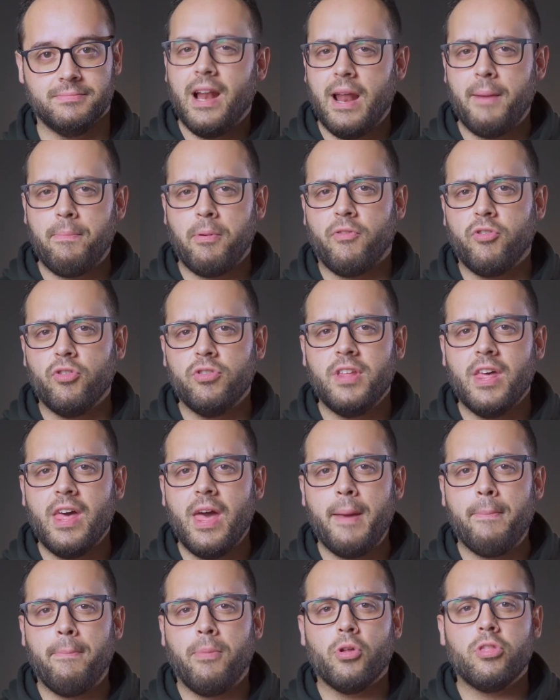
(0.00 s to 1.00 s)
La
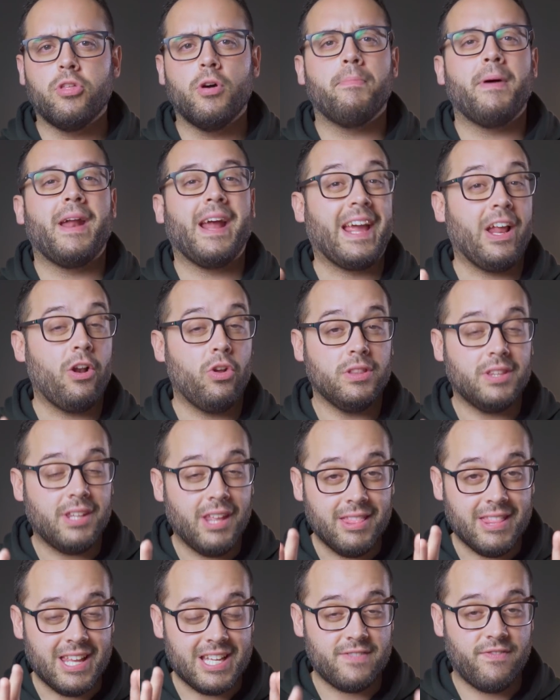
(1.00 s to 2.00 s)
profundidad de pozo, para que lo
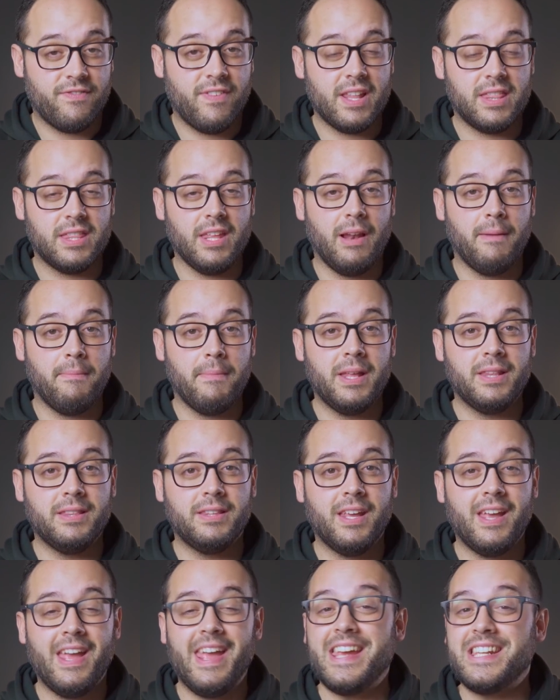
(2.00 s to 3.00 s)
entiendas
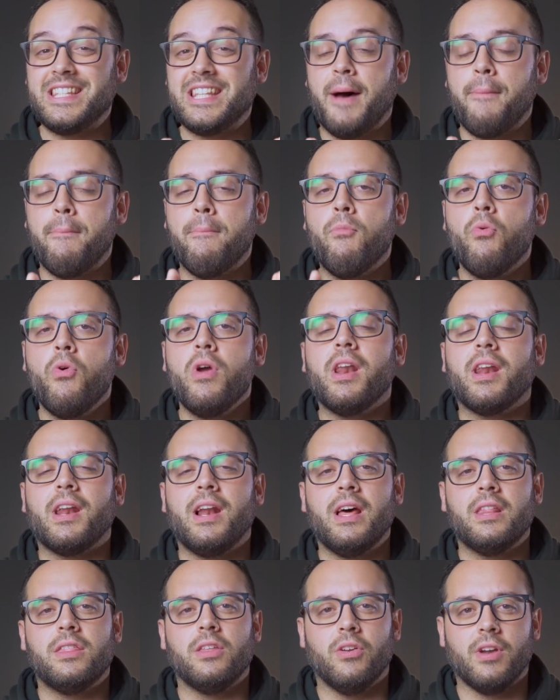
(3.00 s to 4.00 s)
fácilmente, está muy
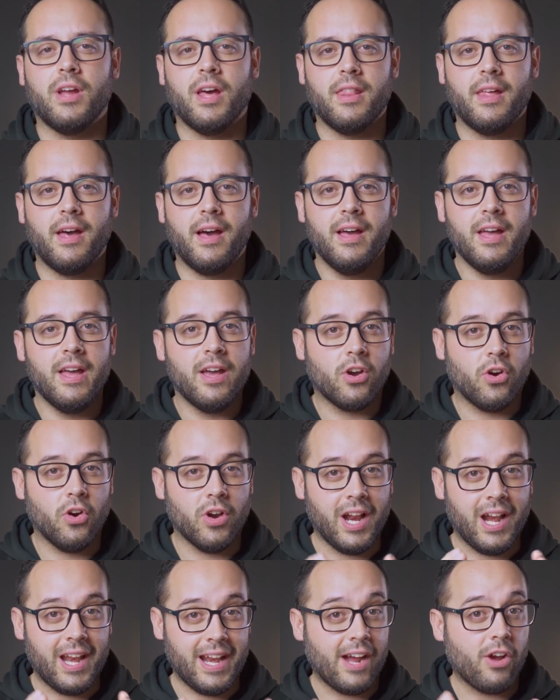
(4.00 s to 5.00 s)
relacionada
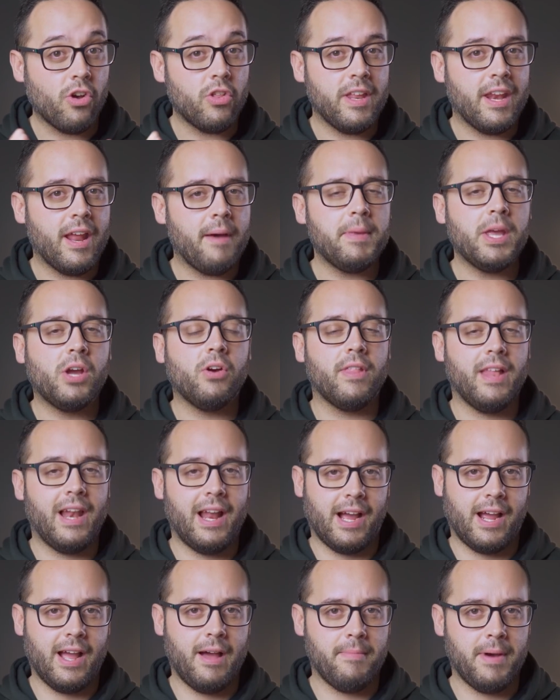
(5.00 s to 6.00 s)
con el rango dinámico de
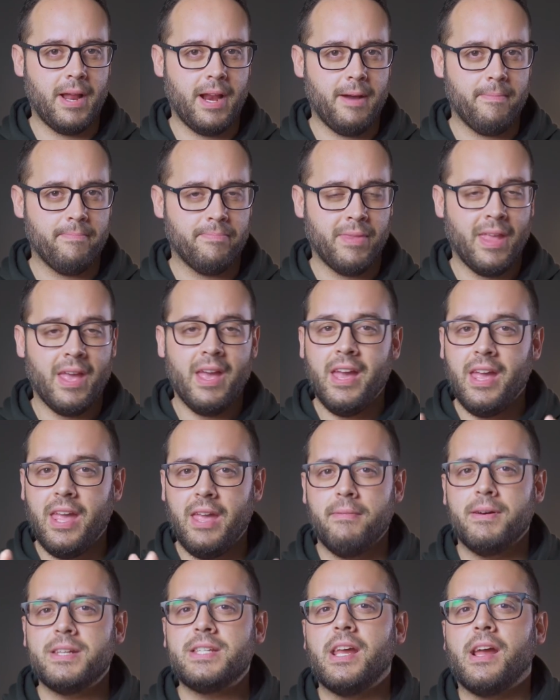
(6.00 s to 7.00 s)
la cámara,
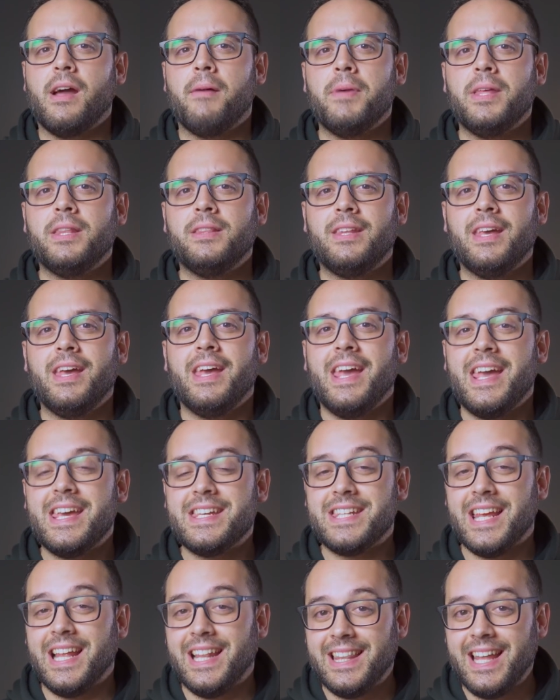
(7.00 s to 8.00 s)
y básicamente
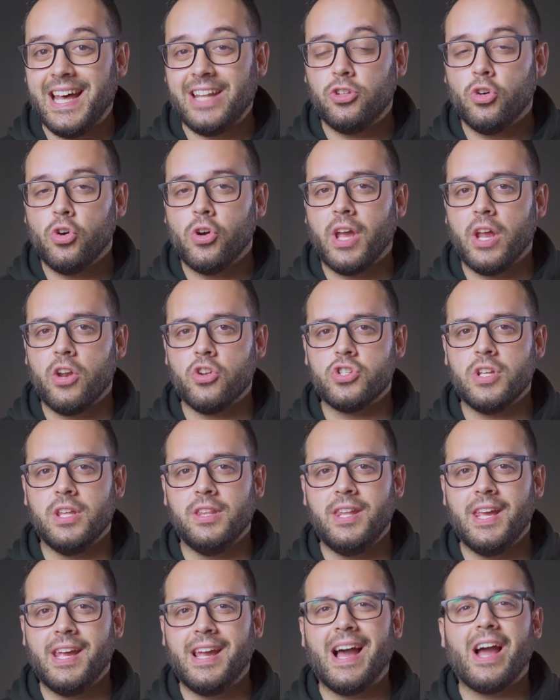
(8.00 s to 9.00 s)
es el dato que nos
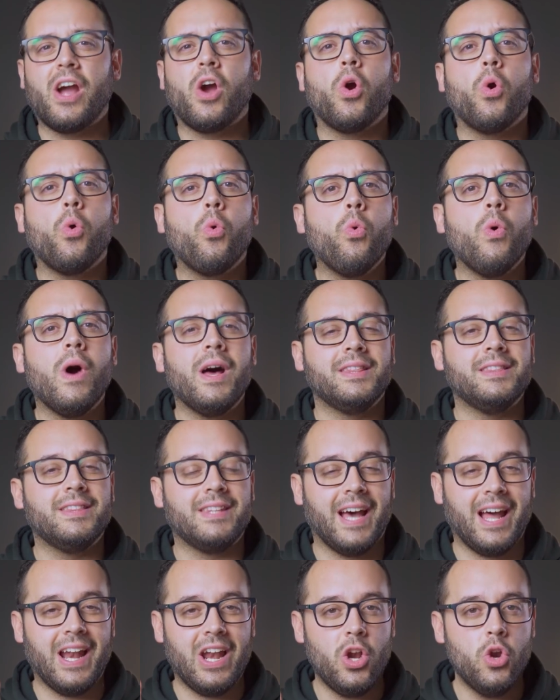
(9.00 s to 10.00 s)
indica
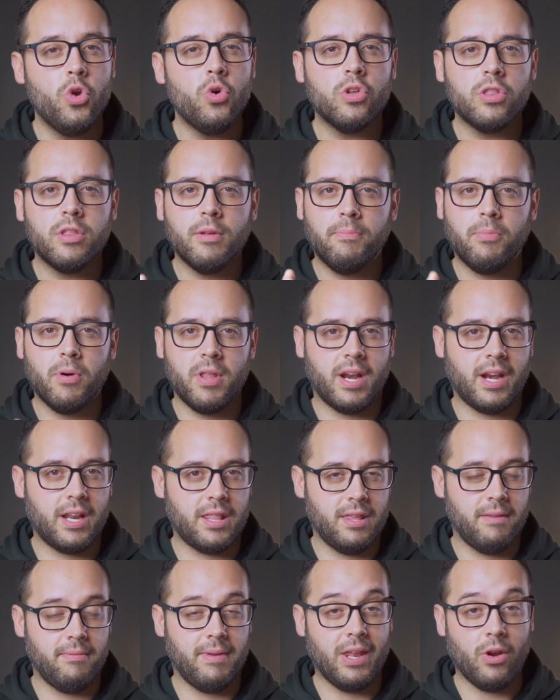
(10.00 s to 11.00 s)
cuánta luz puede
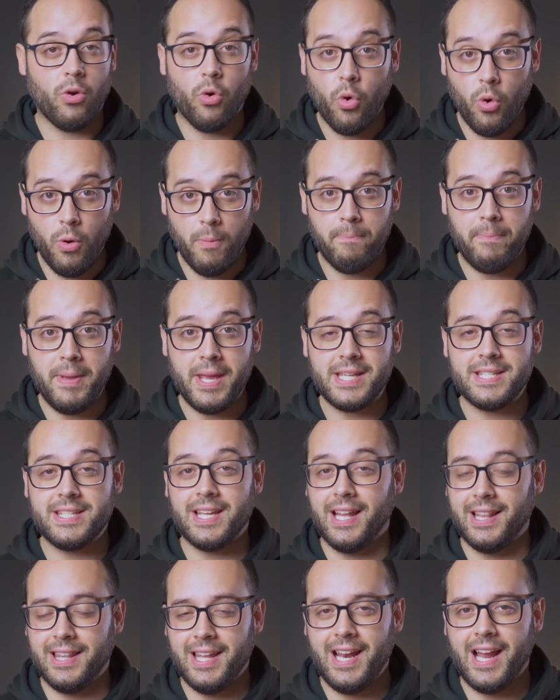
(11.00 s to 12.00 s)
recibir un
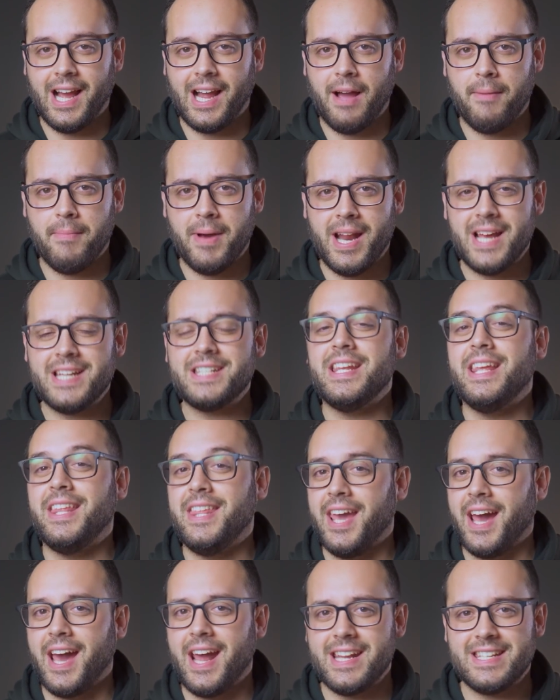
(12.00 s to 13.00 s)
píxel de la cámara
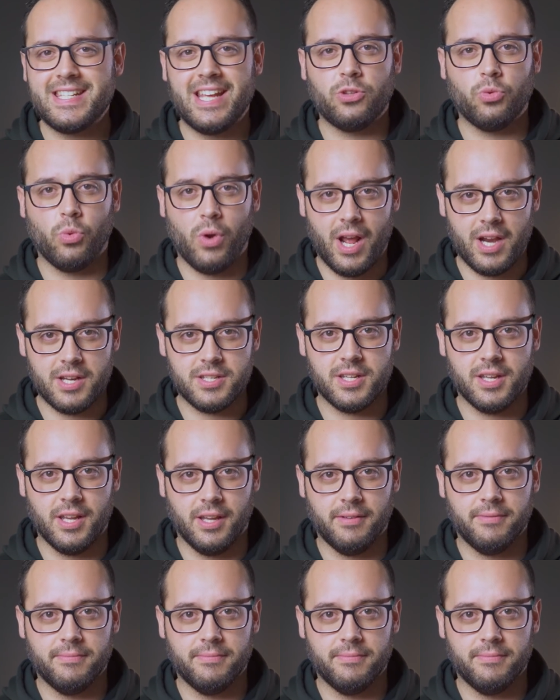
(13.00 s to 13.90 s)
sin llegar a saturarse.